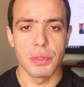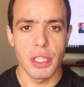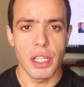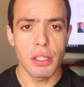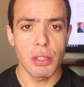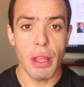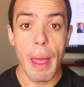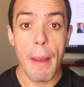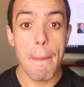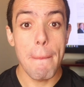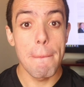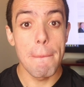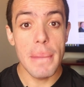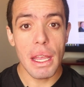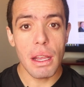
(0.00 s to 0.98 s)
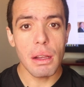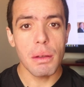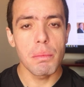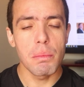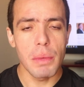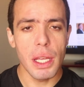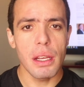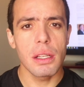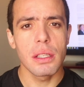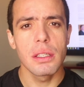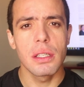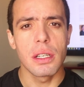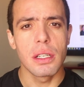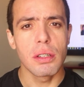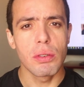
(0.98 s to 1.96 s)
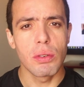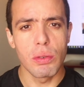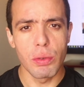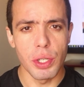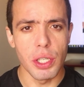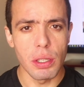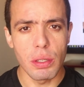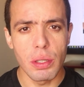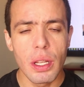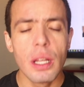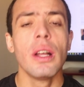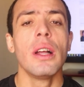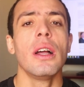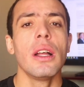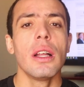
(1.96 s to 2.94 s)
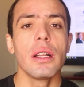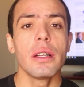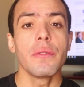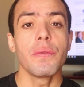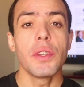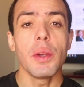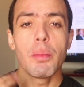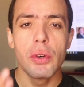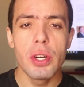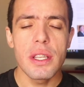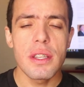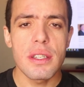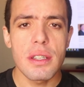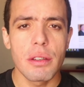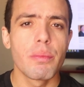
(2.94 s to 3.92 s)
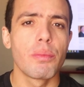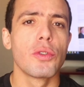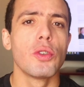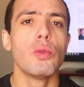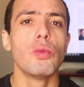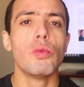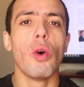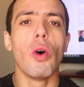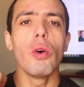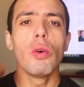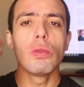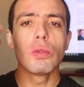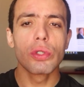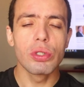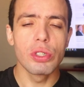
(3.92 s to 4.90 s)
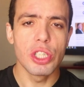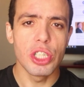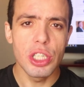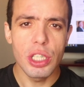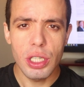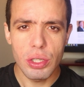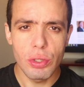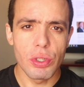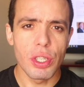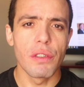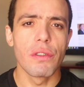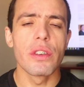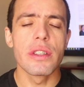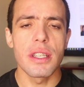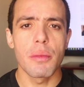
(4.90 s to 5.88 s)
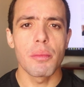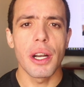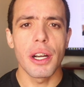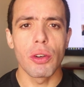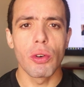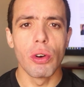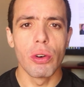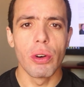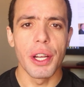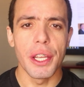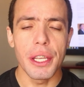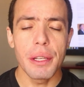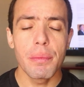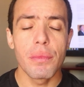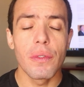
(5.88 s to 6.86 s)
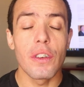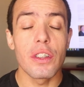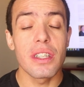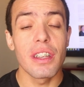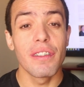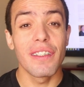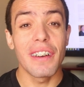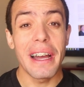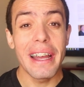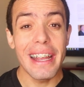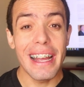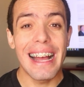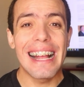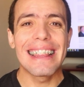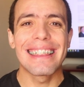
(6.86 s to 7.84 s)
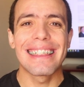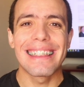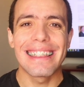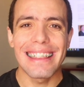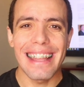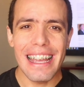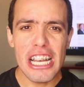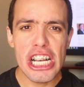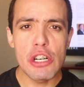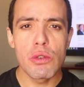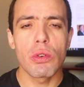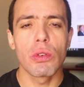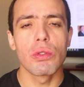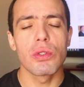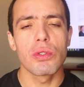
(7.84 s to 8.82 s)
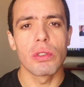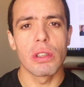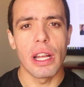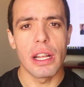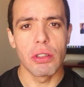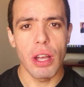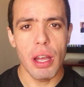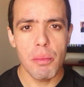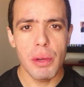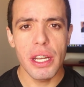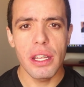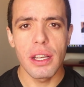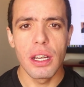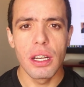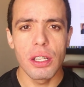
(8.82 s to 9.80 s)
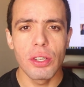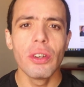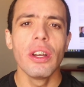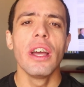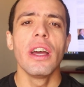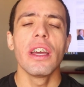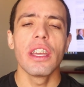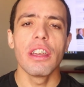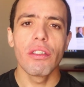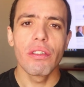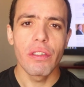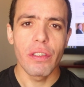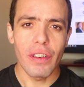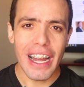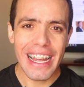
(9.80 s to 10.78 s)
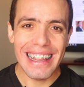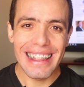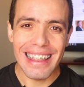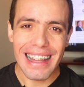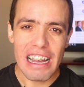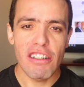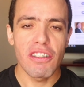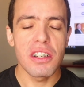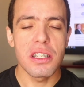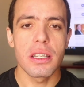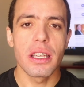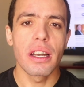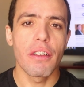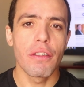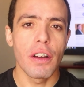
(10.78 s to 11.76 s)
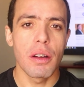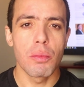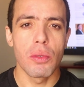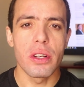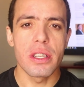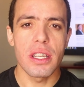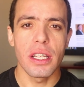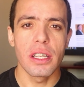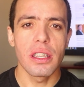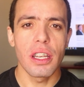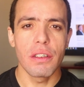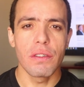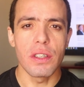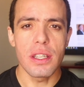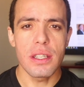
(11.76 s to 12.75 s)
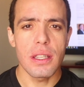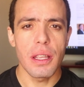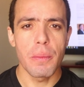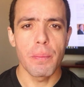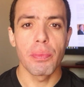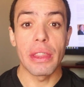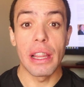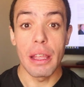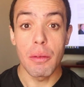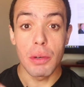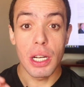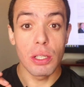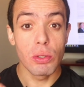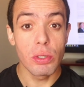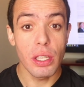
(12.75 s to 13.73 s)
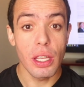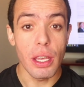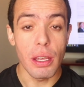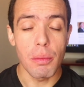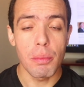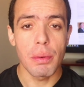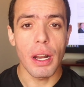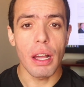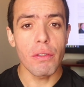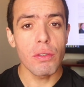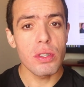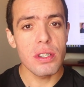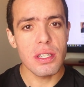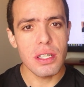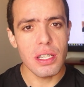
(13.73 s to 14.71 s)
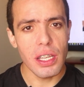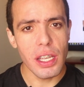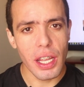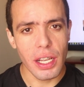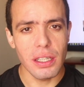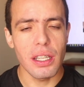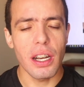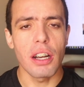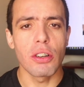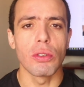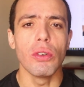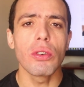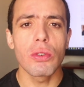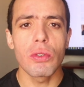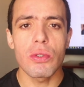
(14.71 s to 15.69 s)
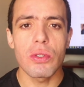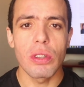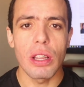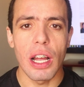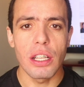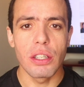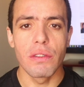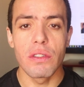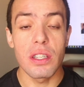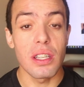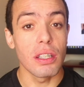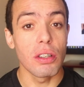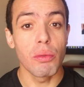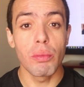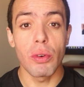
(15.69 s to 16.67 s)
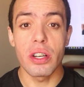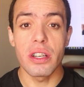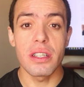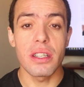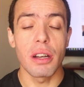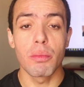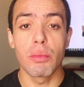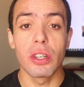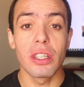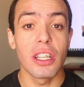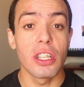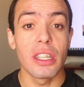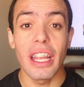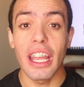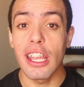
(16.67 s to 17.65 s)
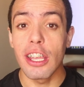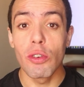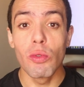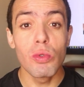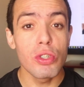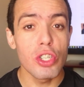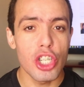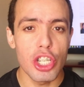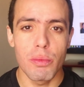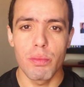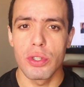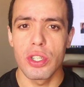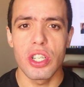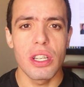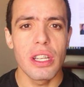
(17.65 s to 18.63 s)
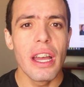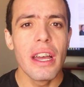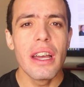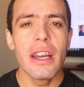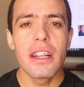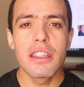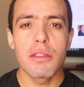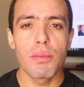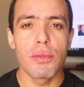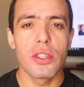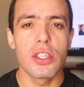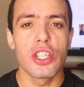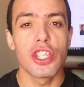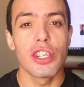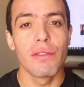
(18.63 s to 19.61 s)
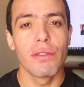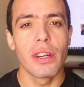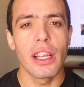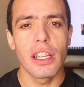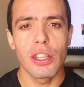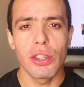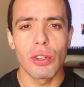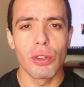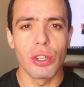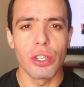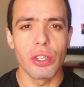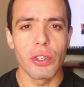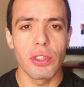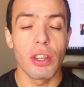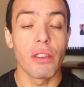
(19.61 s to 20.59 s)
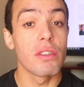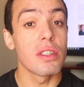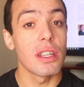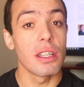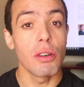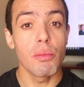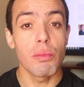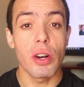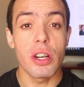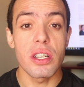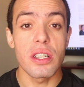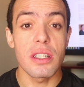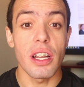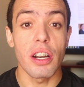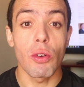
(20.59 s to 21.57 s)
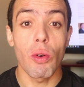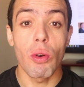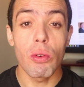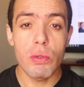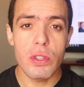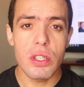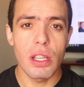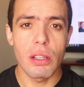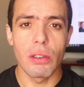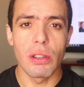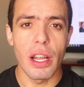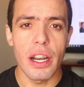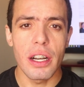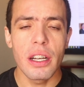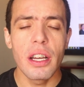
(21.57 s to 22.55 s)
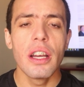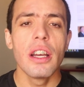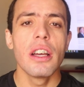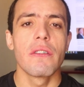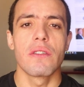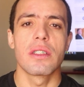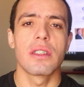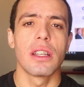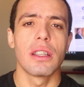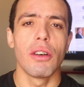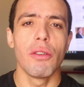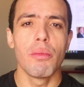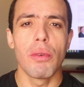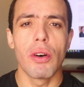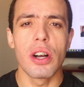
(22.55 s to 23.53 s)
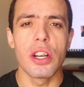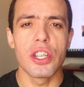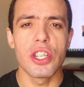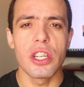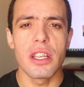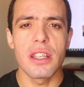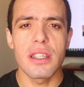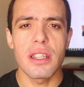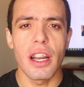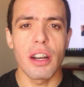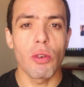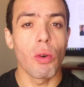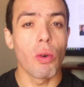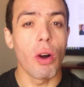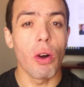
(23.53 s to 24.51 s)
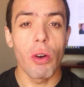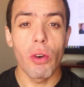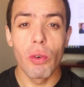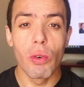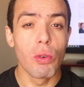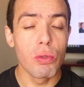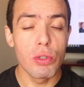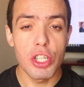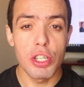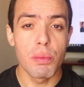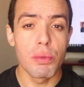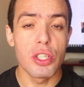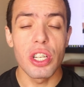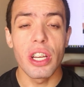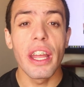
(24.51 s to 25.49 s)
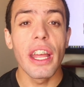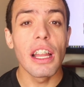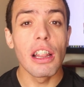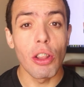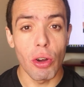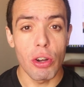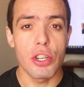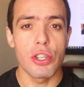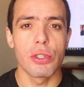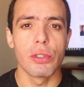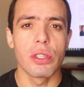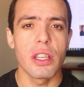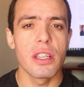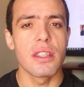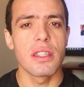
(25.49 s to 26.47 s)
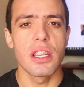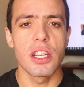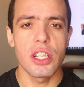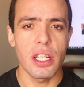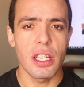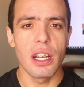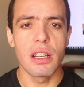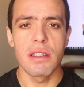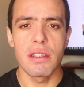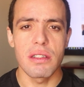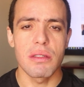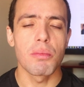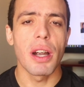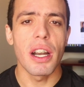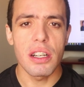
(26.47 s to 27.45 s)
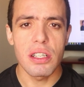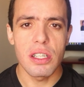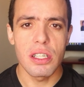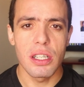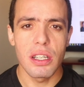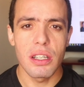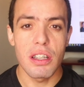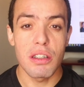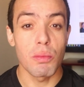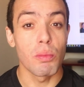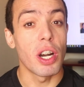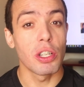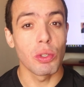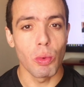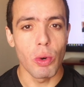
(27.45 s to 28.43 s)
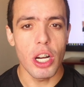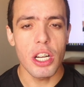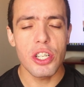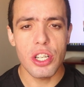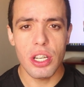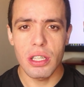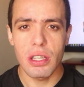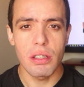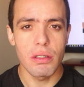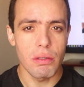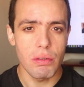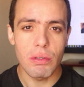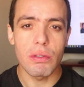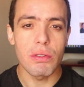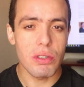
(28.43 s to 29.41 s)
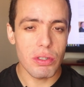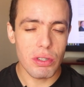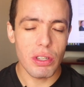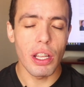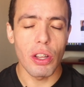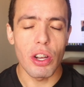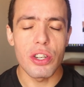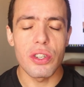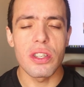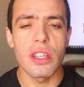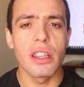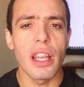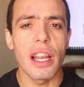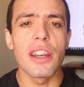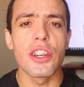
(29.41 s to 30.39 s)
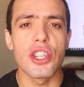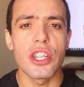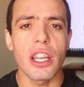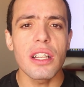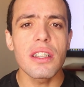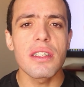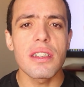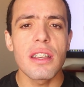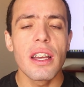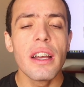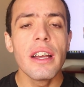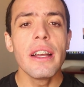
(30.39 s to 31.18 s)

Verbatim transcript: certo? É bem, bem tranquilo. Depois, num outro dia, no que você marcou aí, você vai até o consulado americano e vai lá fazer a famosa entrevista. Lembrando que, para você entrar no consulado, você não pode estar portando nenhum tipo de dispositivo eletrônico. Então, você não pode estar com celular, você não pode estar com algum tipo de relógio que seja aqueles smart smartwatch, os relógios inteligentes